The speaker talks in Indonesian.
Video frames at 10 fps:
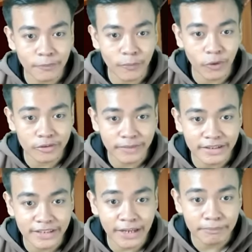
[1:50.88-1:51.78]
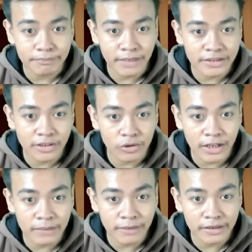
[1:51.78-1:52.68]
robot, mantap. Mati kau
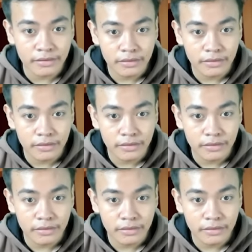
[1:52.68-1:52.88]
tanaman.